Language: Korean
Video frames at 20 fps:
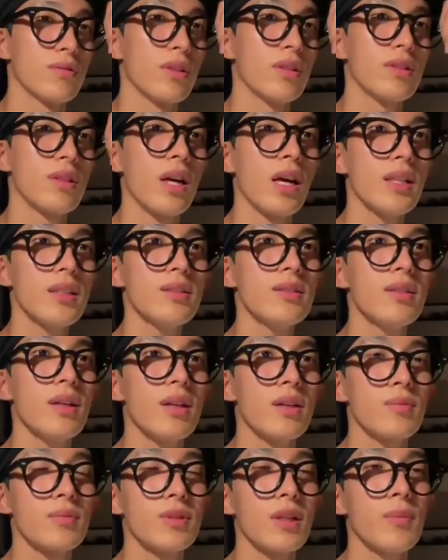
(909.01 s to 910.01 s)
사실 하는
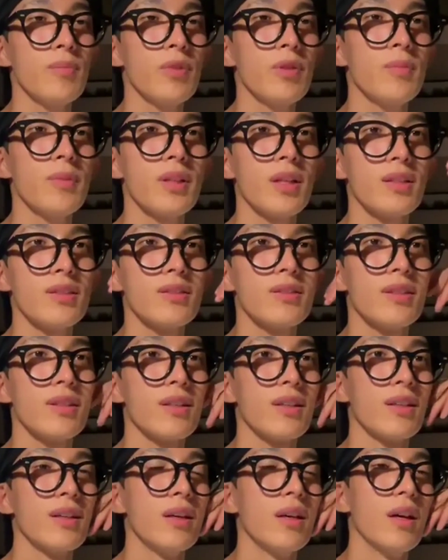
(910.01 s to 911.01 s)
사람은 한 명만
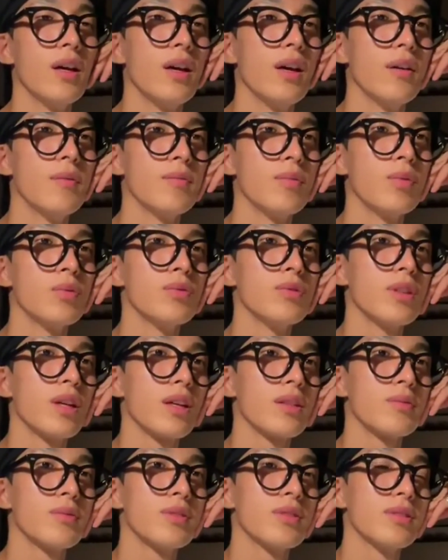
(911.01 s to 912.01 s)
하는데 보는
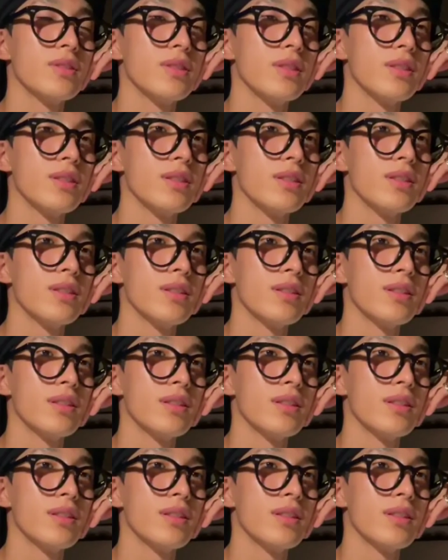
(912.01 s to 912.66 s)
사람은 이제